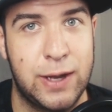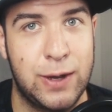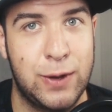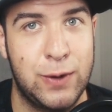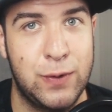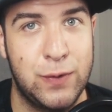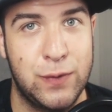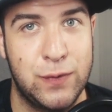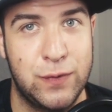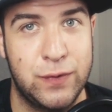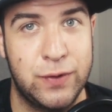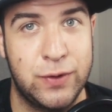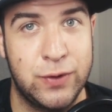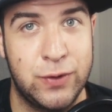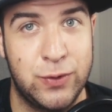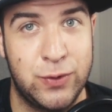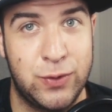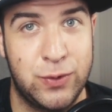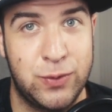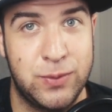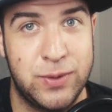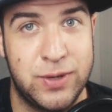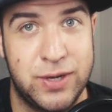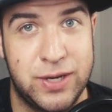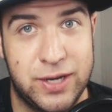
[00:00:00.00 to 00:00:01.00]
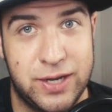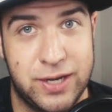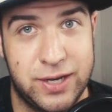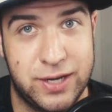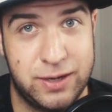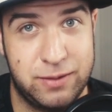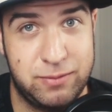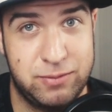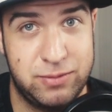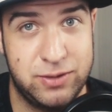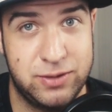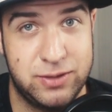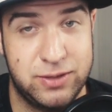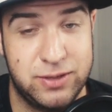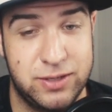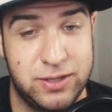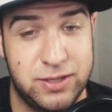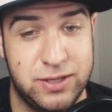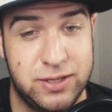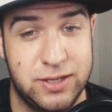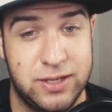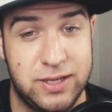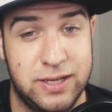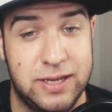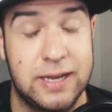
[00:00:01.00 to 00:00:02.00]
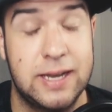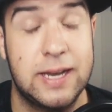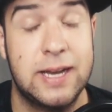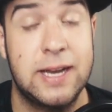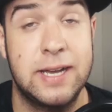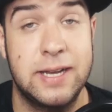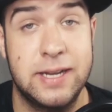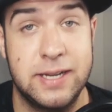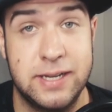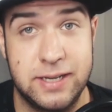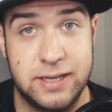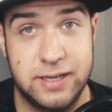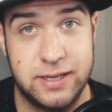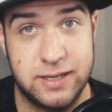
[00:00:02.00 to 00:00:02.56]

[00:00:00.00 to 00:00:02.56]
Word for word: aufgenommen habe. Krank.